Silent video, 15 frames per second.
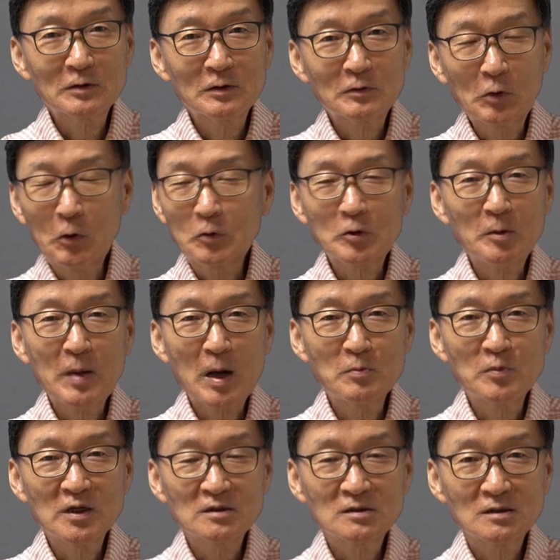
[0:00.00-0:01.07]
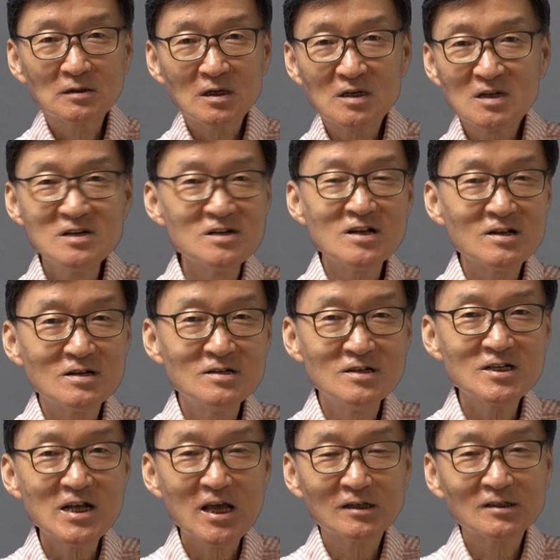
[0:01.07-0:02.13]
도쿄 방문해서 이제 의리
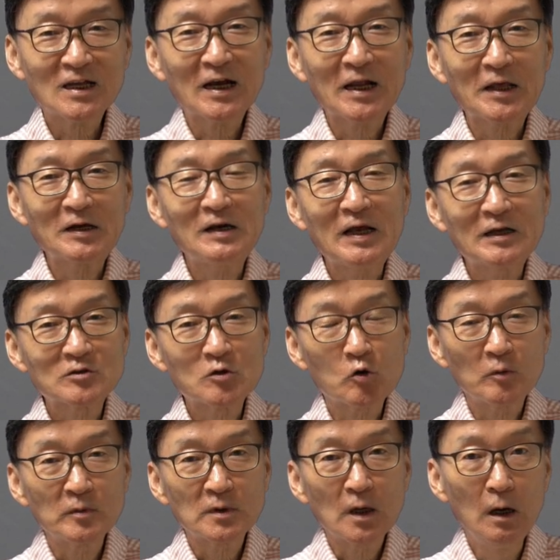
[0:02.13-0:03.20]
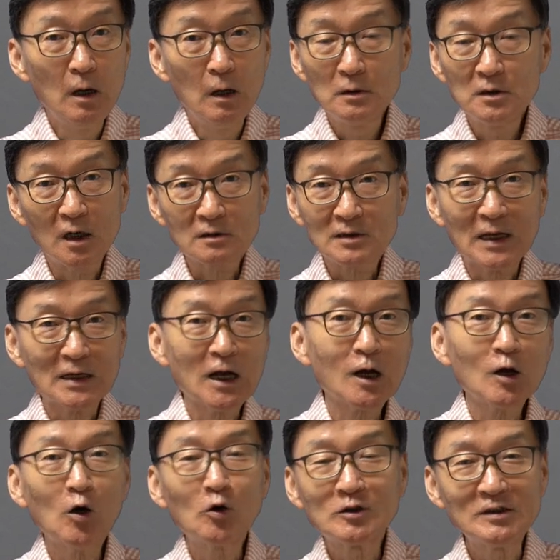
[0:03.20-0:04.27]
의리의 사나이를 내세운 겁니다.
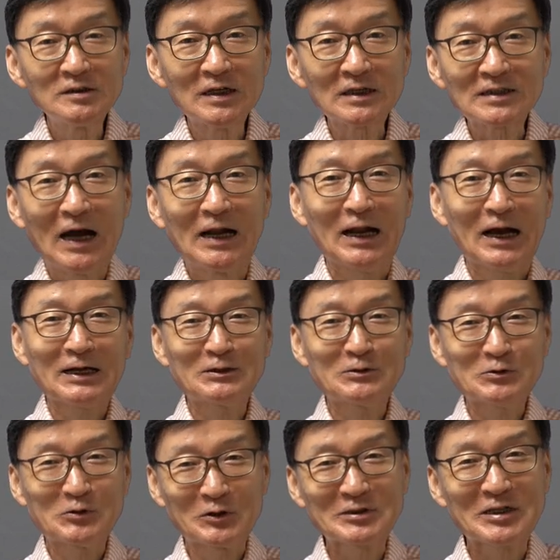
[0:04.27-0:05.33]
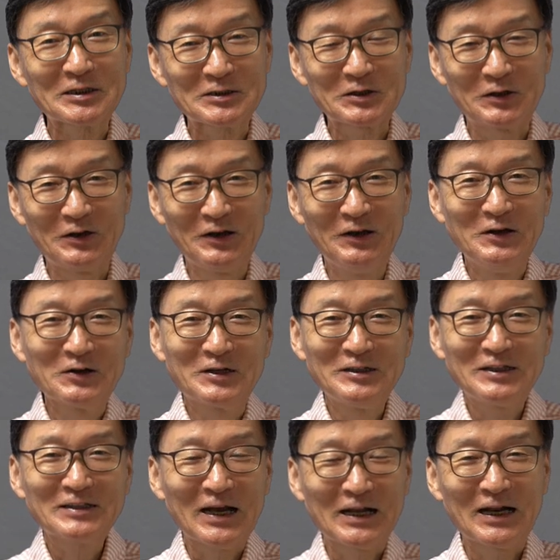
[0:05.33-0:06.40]
야단학가 어디 있냐? 단학가 수송 찾은 거.
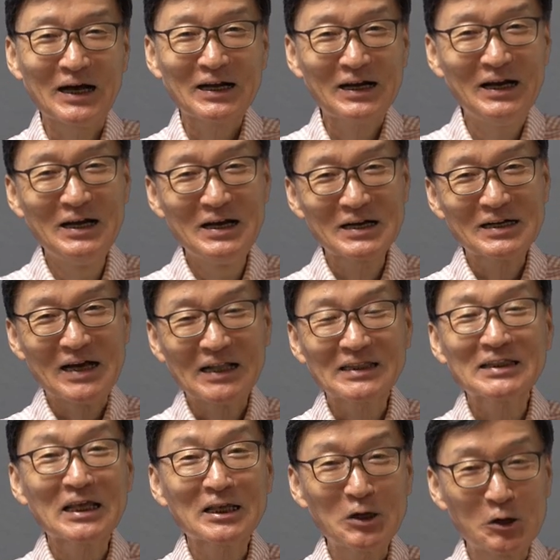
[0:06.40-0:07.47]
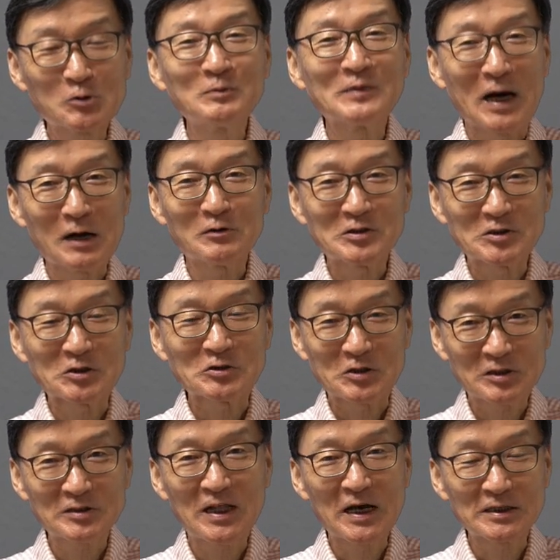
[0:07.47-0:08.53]
근데 단학가 가택 연금 나오고 있었어요
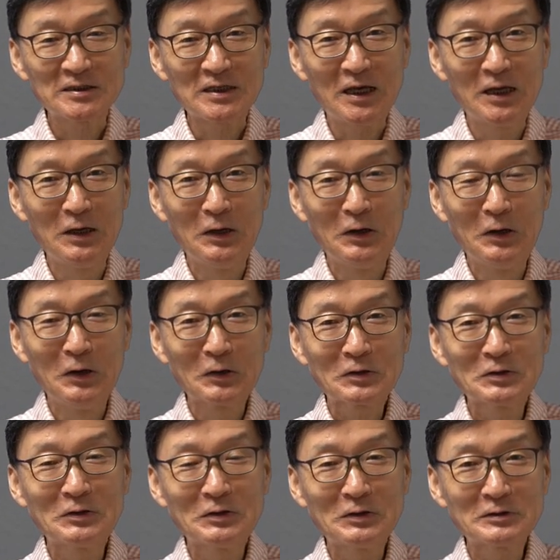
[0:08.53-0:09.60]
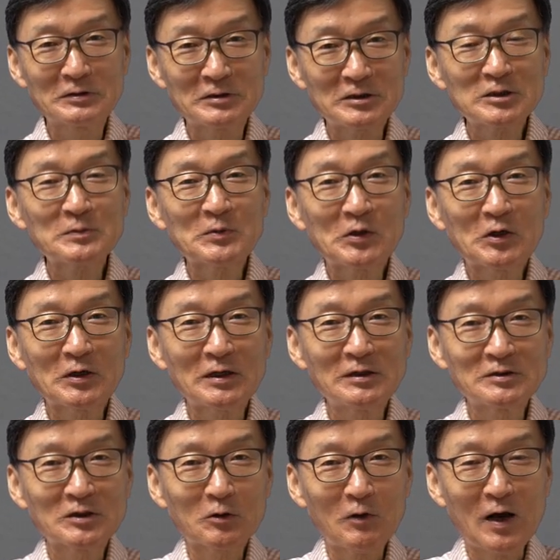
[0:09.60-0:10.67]
그 당시에. 그 72년에
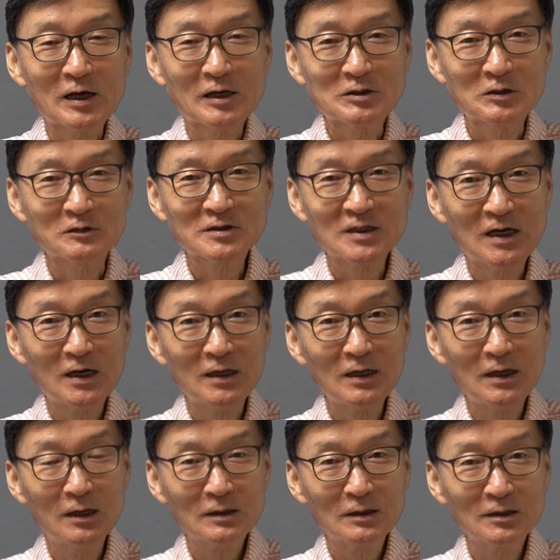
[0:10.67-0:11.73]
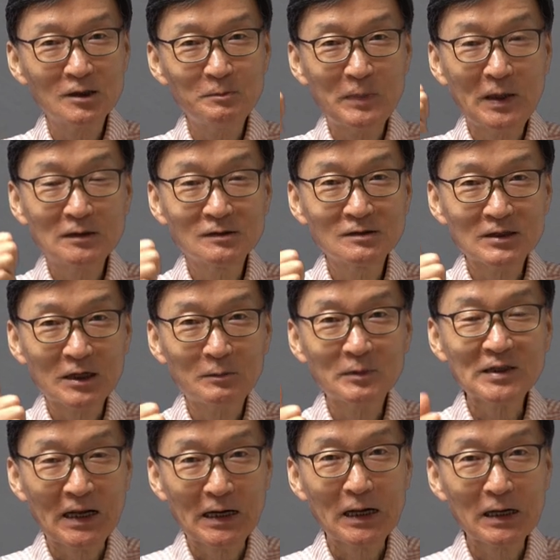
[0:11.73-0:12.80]
이제 관계 정상화에 깃발 든 사람은
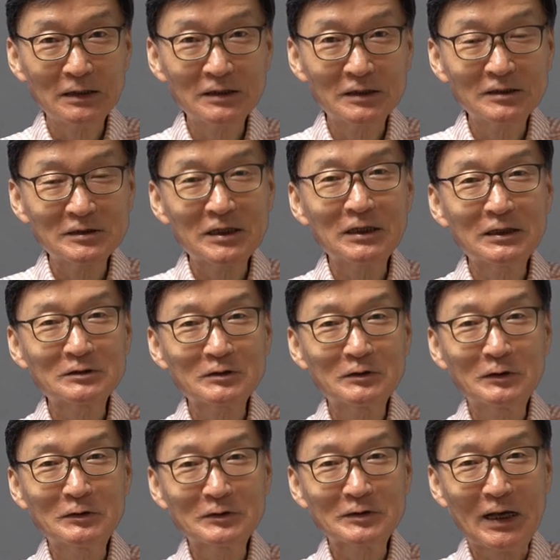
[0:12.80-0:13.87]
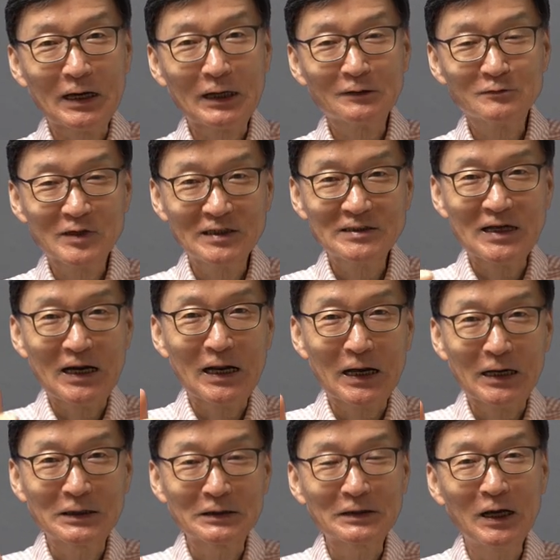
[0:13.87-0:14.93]
단학가인데 그때는 단학가 상이 잘
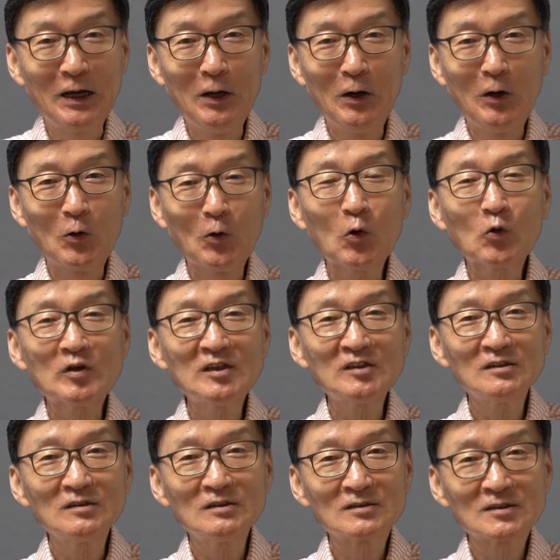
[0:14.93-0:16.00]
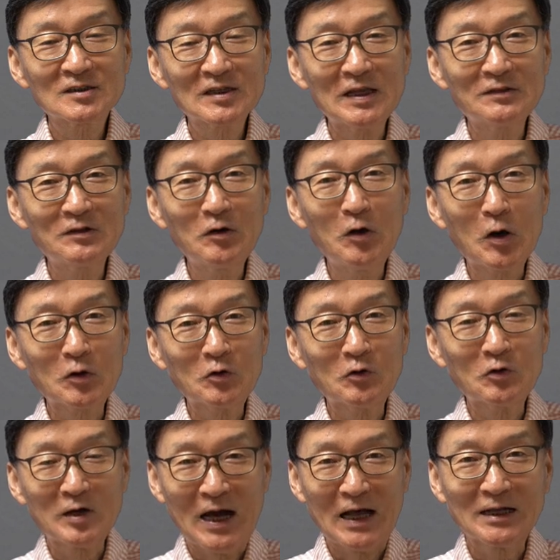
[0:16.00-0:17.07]
나갔는데 로키드 스캔들
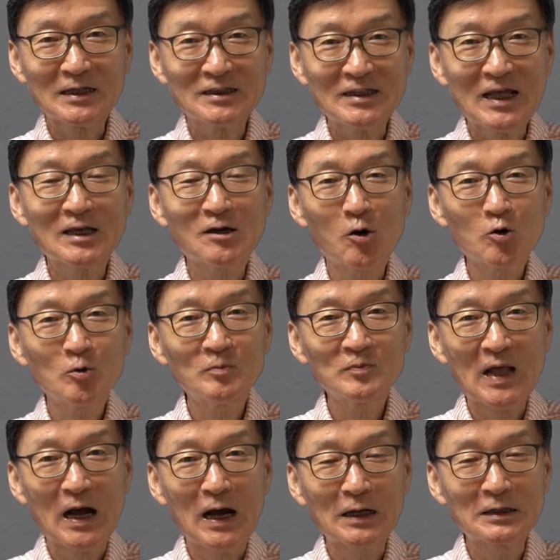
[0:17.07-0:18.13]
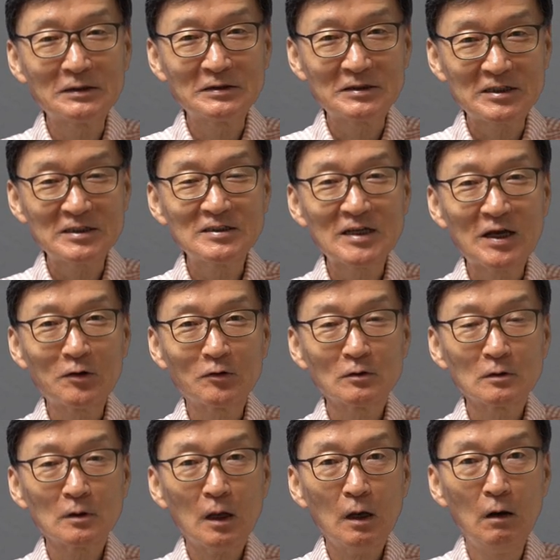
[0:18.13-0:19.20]
갖고 가택 연금 당하는
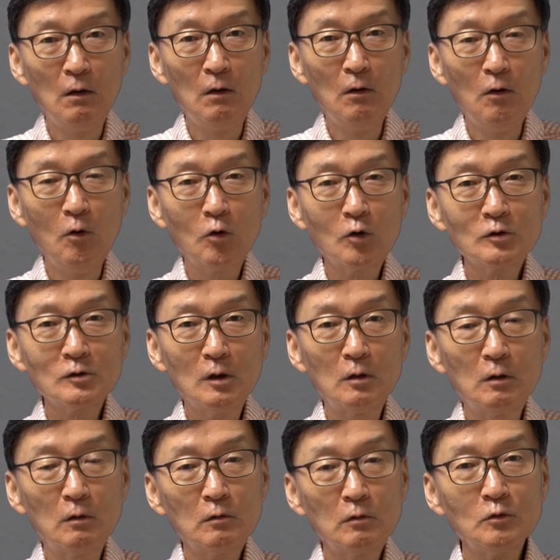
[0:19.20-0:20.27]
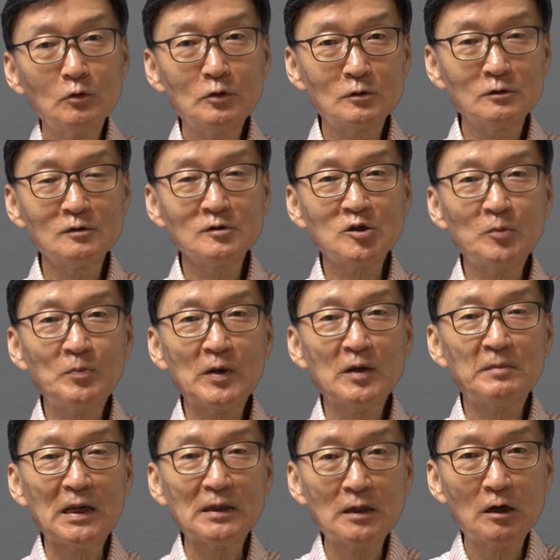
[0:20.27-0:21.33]
신세였는데 그러니까 등시합병이
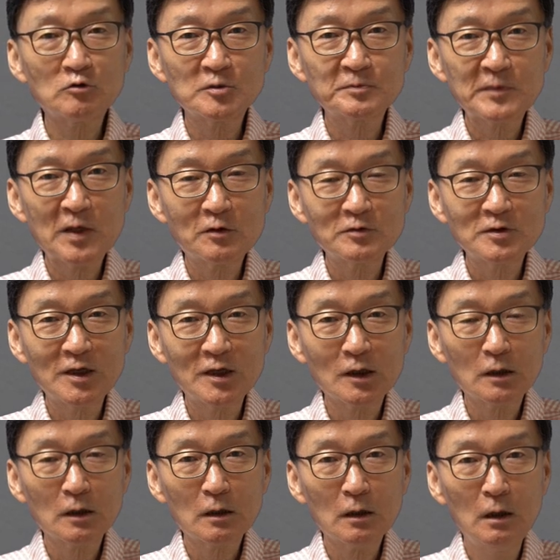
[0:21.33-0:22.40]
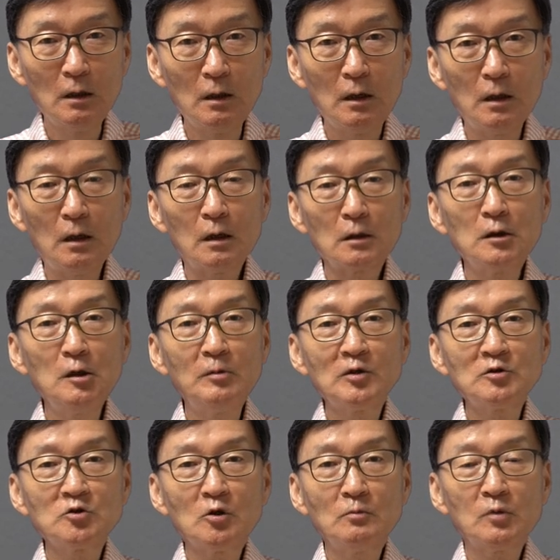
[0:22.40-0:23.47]
만나고 싶다고 이제 얘기하니까 어, 일본
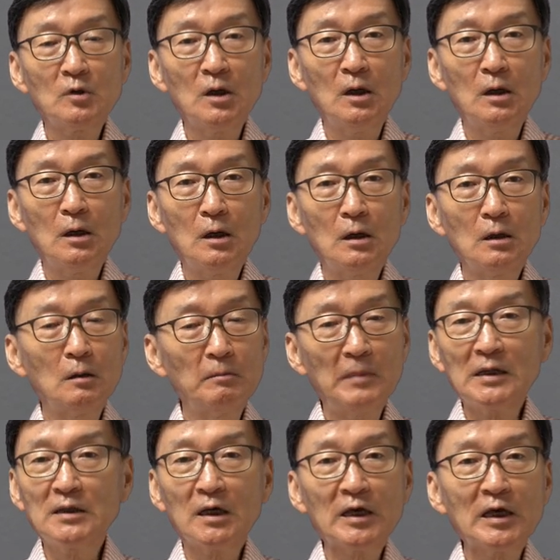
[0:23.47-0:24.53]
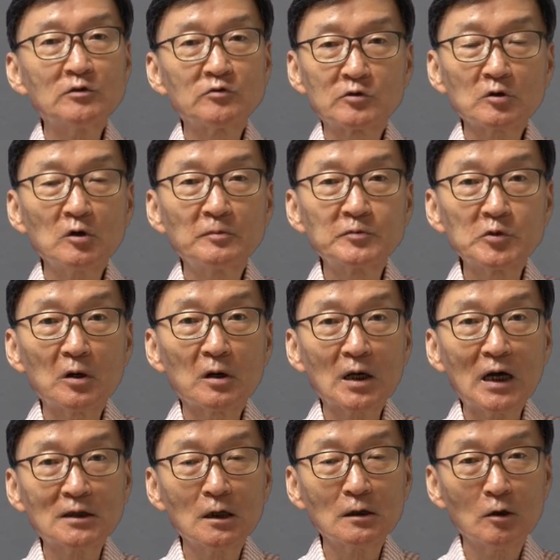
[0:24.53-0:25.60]
정부가 어, 만나게 해줄 수가 없죠.
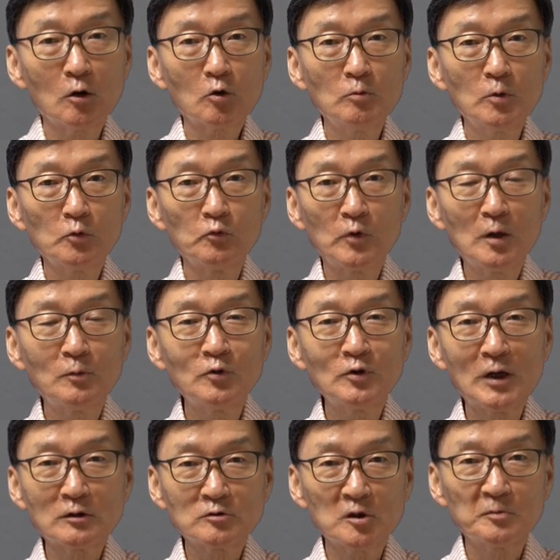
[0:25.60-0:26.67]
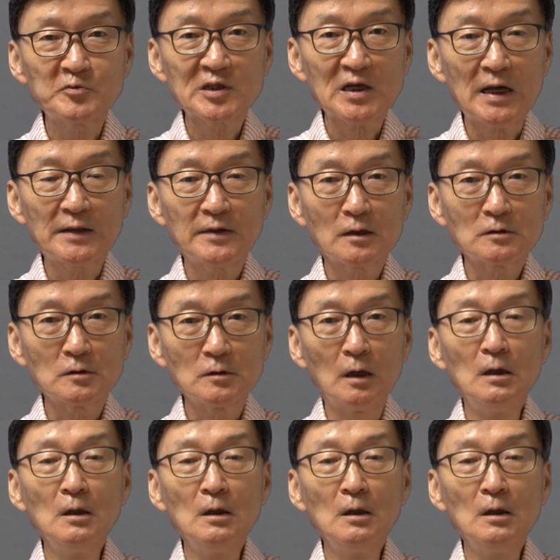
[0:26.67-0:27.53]
같은 연금은 외부인하고 접촉이 안 되거든요.